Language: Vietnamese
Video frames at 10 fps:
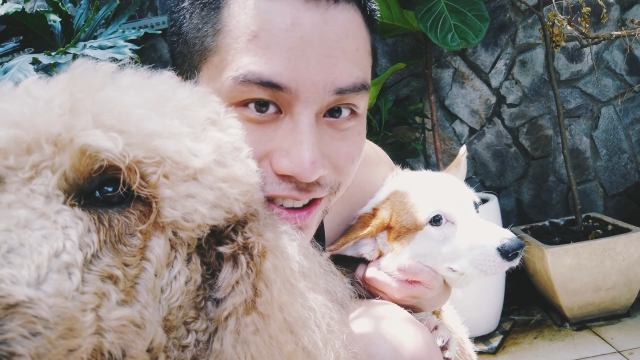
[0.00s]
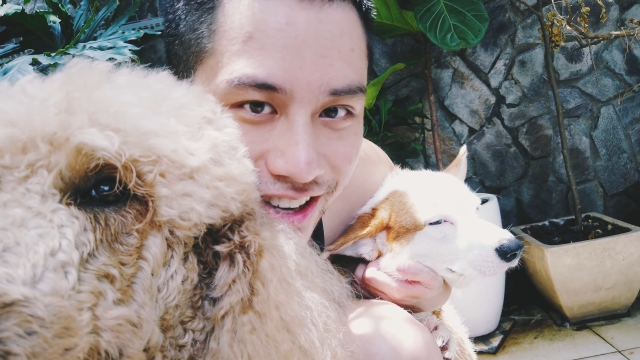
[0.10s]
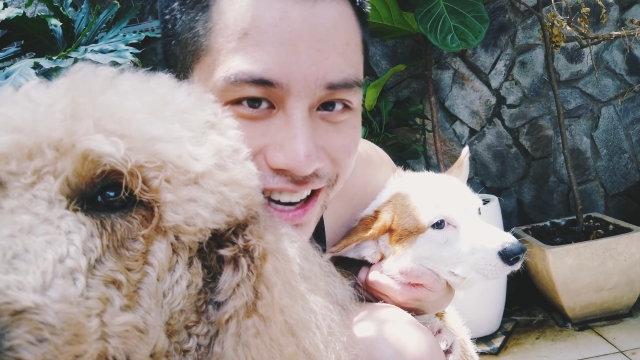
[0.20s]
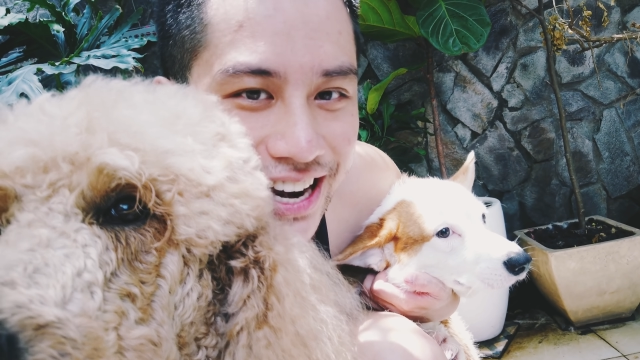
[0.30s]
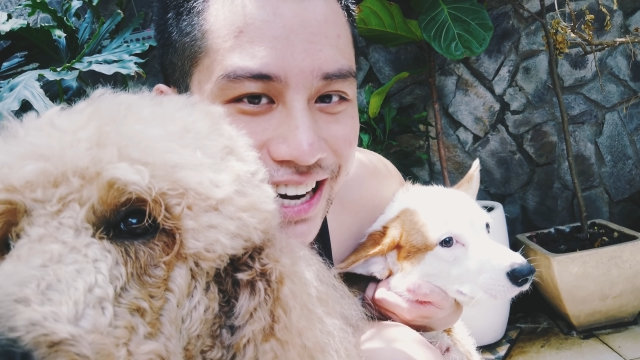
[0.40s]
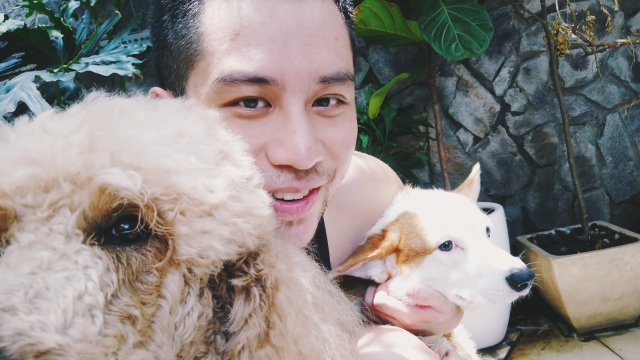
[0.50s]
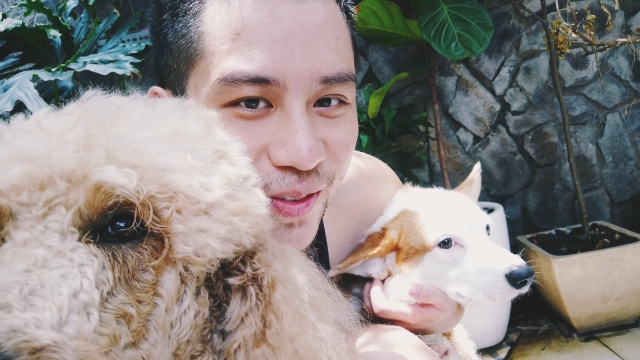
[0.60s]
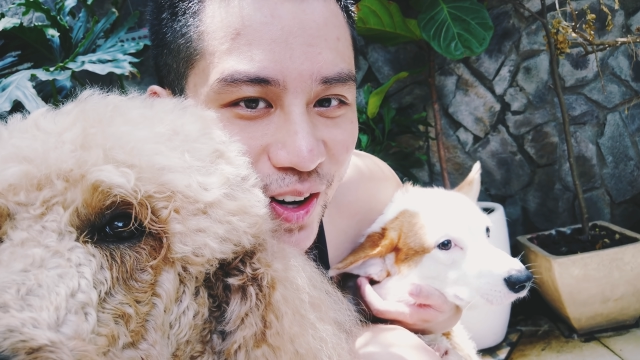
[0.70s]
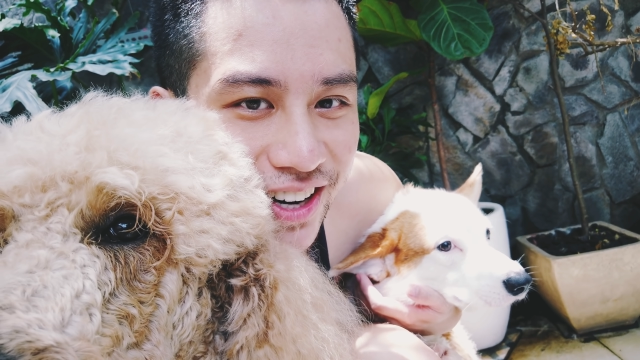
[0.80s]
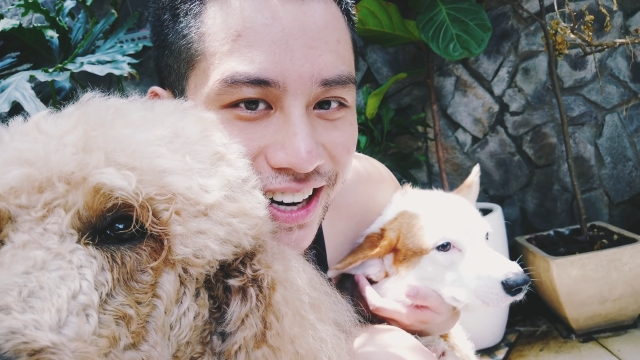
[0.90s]
nữa. Cảm
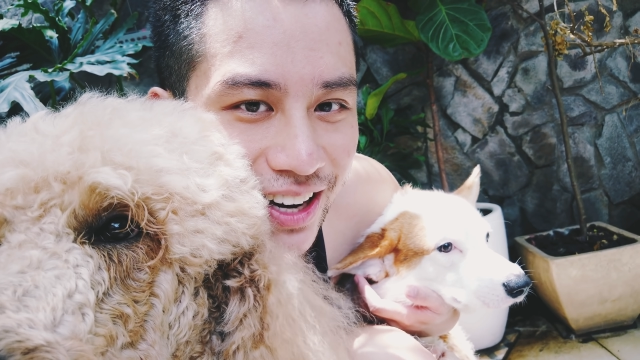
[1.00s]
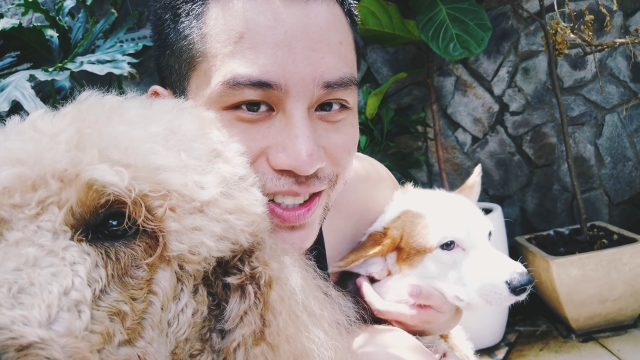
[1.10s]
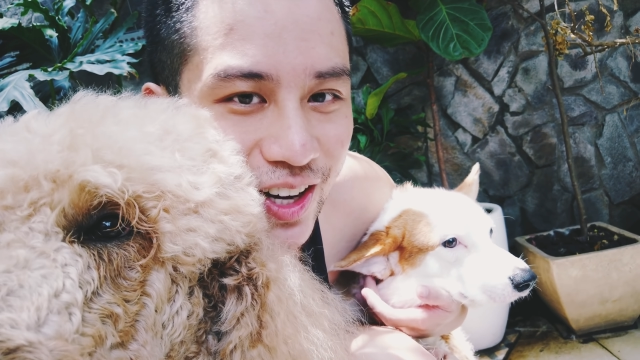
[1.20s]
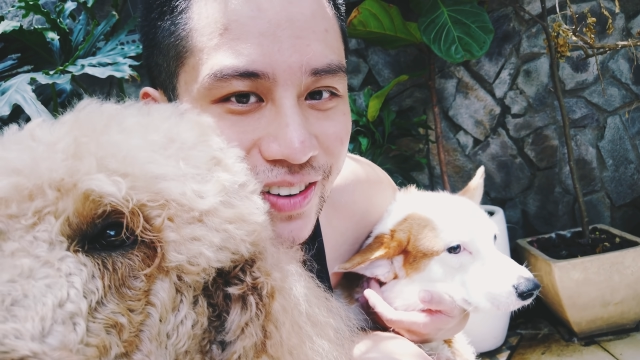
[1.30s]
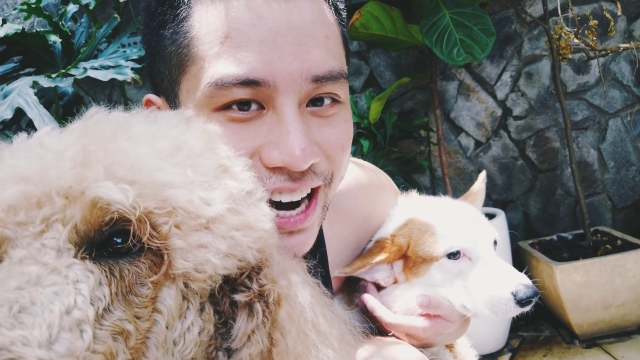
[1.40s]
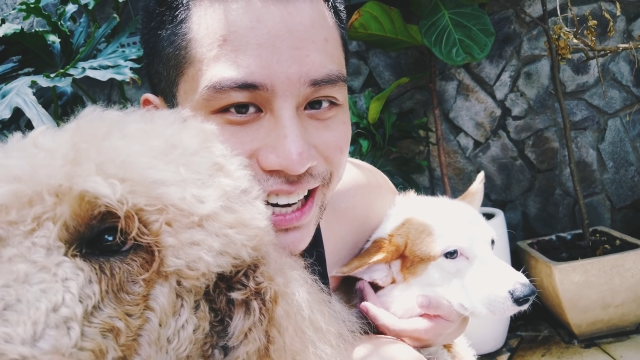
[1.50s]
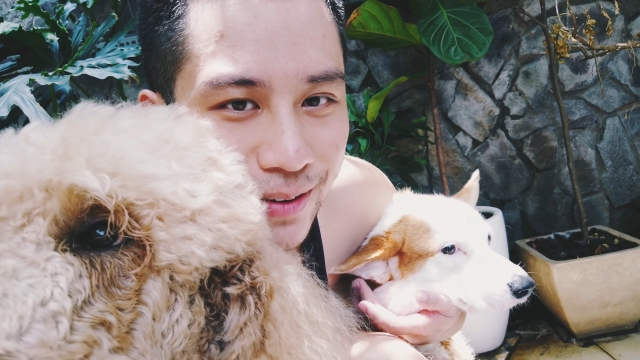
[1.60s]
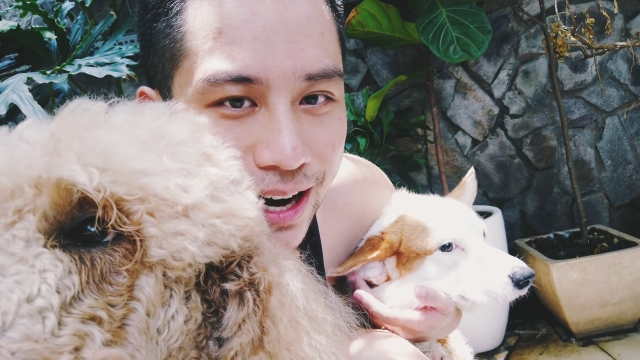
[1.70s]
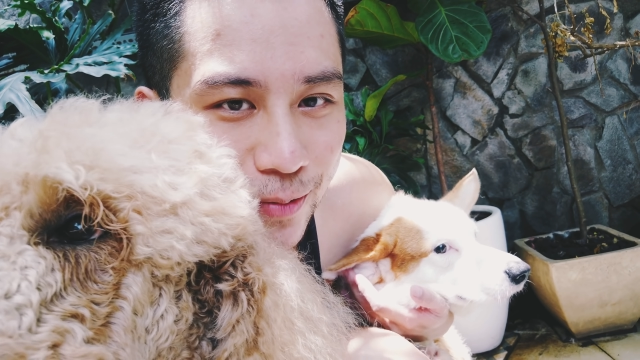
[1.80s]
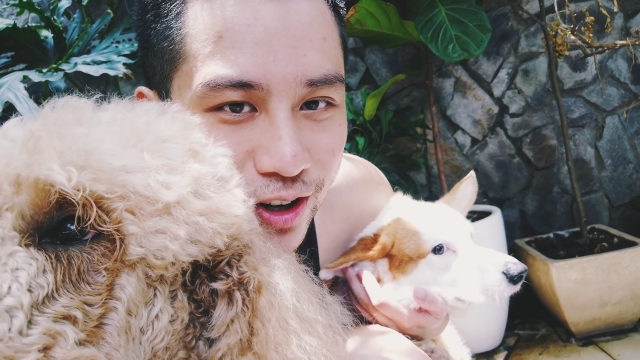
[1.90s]
ơn mọi người đã theo dõi và hẹn
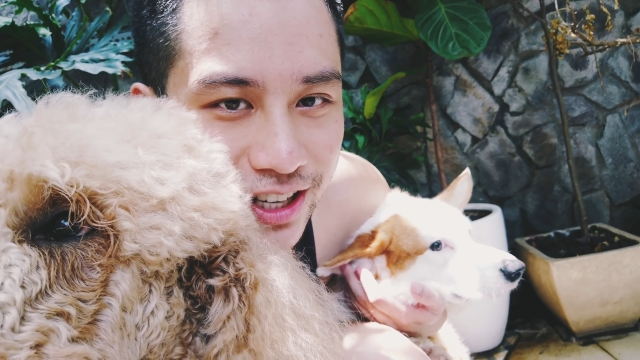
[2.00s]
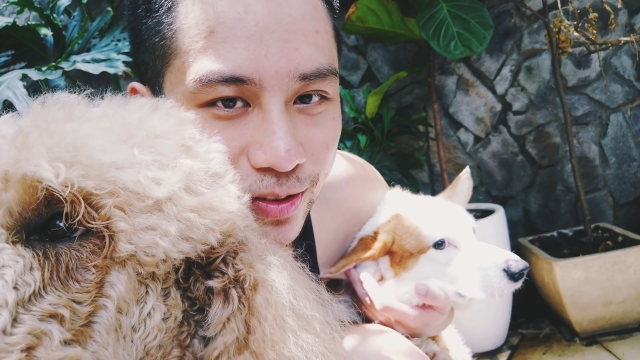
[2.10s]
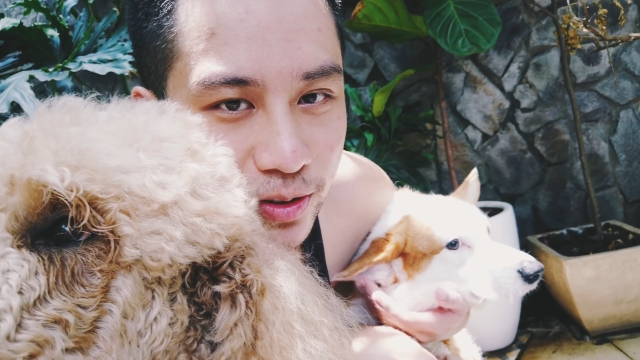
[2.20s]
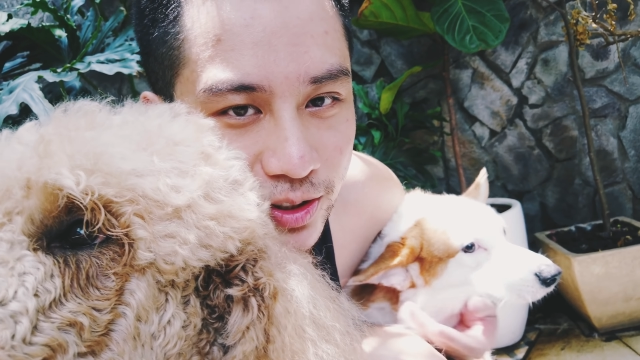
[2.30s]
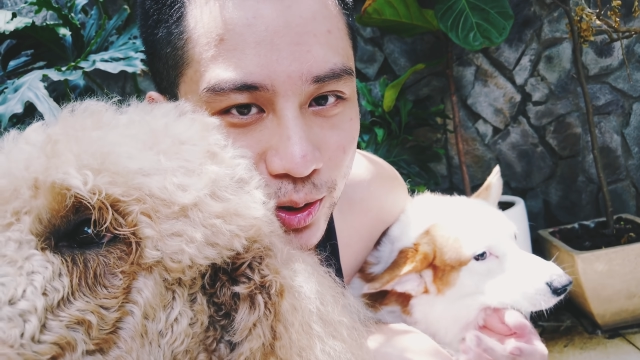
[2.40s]
gặp lại mọi người trong những